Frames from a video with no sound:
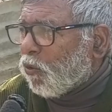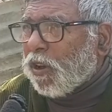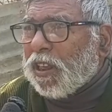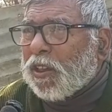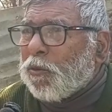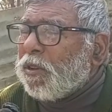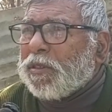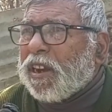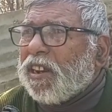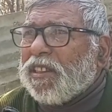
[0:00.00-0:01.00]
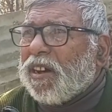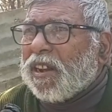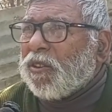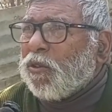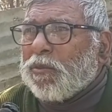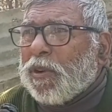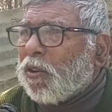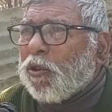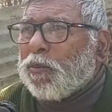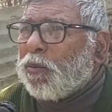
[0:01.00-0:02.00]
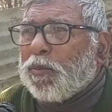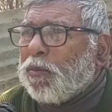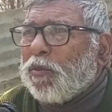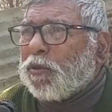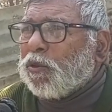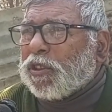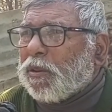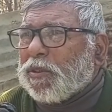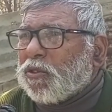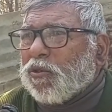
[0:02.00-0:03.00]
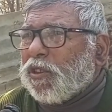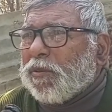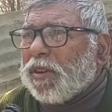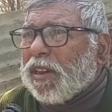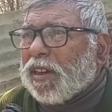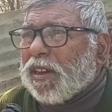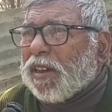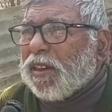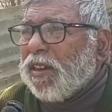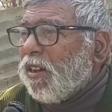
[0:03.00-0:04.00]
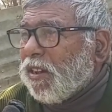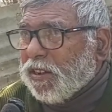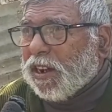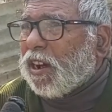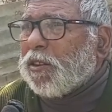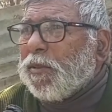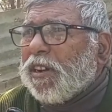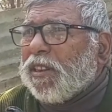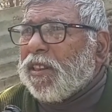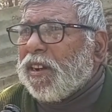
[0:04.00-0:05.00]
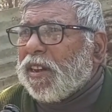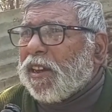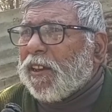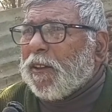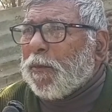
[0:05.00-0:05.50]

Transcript: मुड़ा दा ओह् बी ध्याड़ीदार ऐ कोई आखो सर्विस भी नहीं है जगह जमीन इं'दी निं ऐ